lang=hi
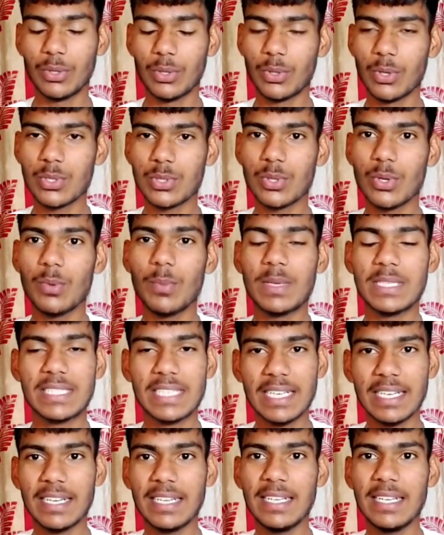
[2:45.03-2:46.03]
तो दोस्तों
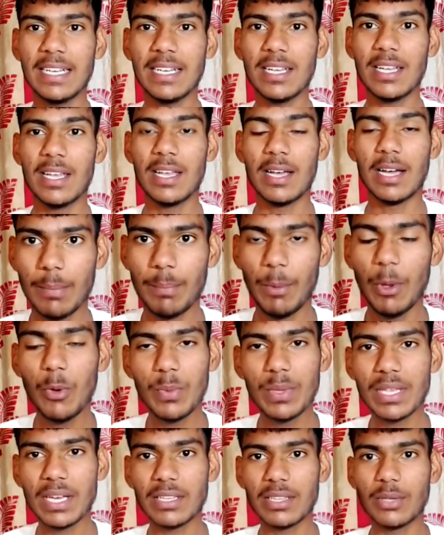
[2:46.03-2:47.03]
बच के रहिए मैं
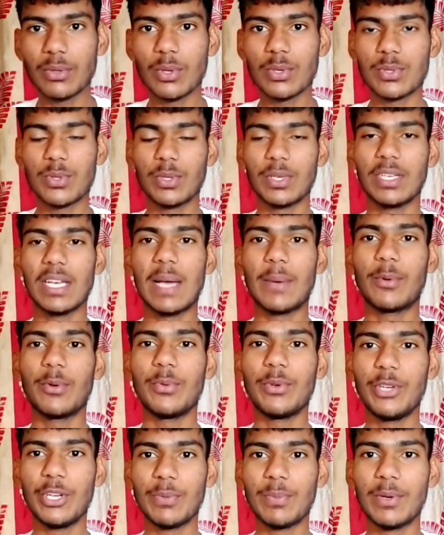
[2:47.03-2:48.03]
उम्मीद करता हूँ दोस्तों कि
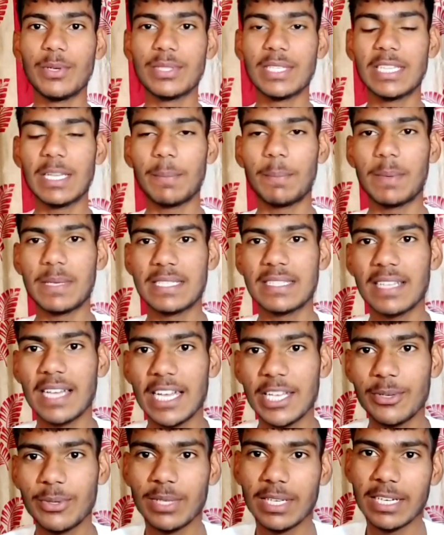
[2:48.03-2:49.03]
आपको वीडियो बहुत ज्यादा
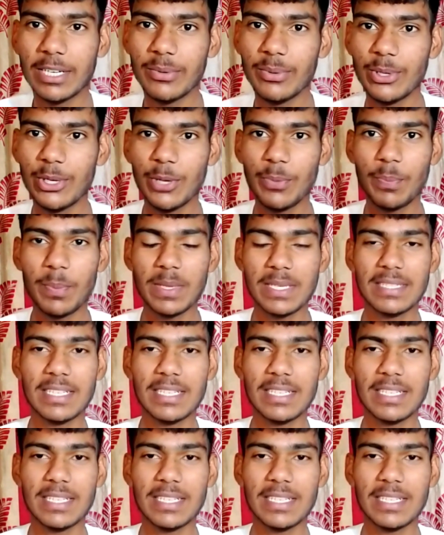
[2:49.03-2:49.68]
पसंद आई होगी अगर वीडियो